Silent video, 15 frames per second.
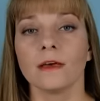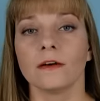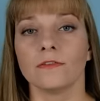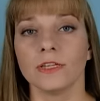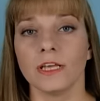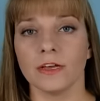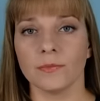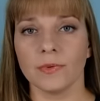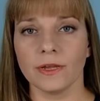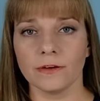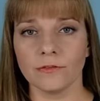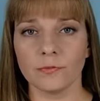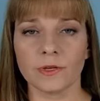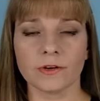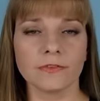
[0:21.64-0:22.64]
В ноябре
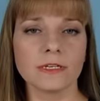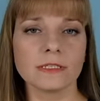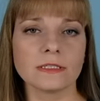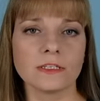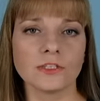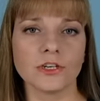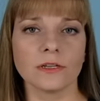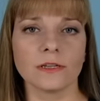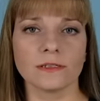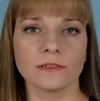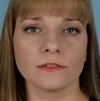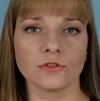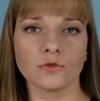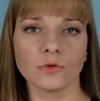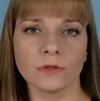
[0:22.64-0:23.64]
впервые с начала
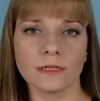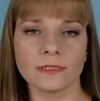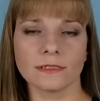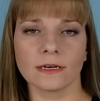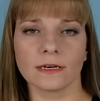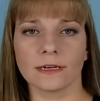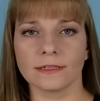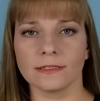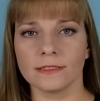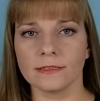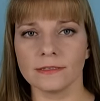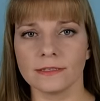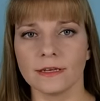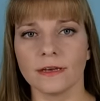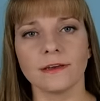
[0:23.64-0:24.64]
сезона
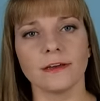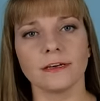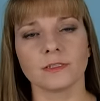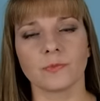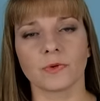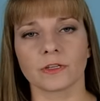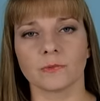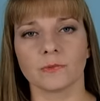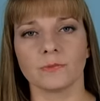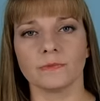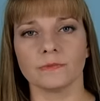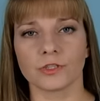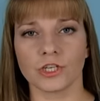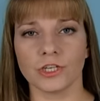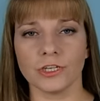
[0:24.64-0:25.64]
сократился экспорт
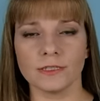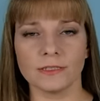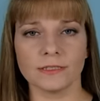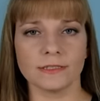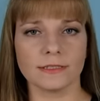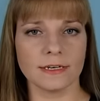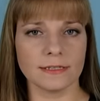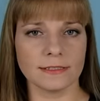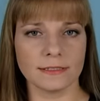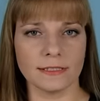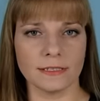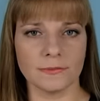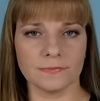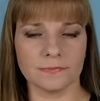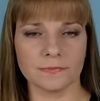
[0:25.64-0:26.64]
пшеницы из
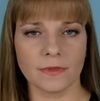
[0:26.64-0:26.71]
России.